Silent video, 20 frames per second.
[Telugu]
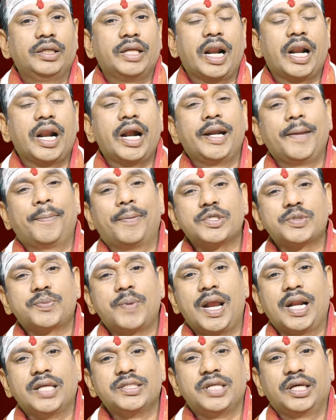ఎర్రటి
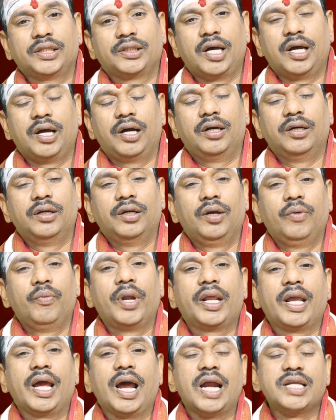పుష్పాల చేత
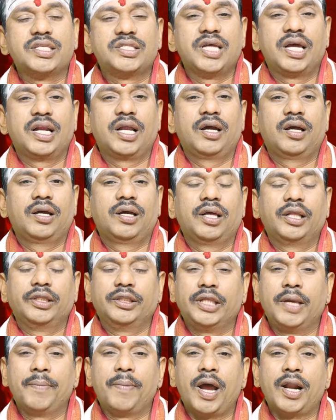వీరికి అర్చన
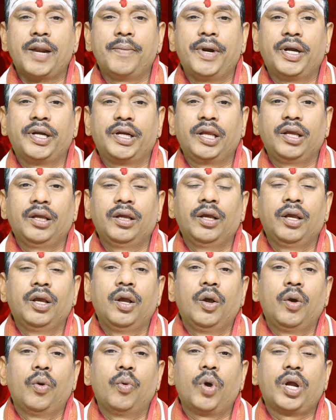దీపాన్ని పెట్టి
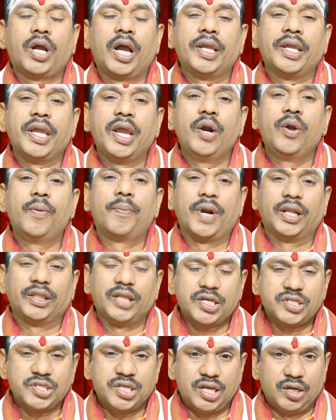ఒక ఏడు
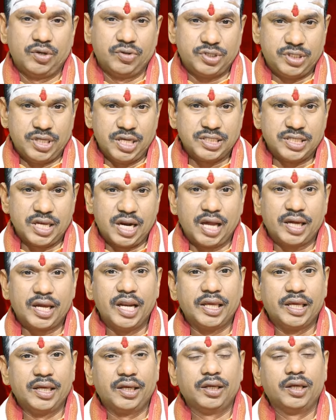ప్రదక్షిణాలు చేసి
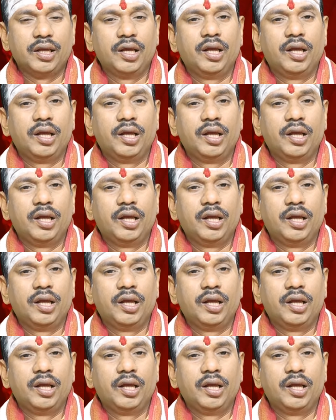రాగలిగి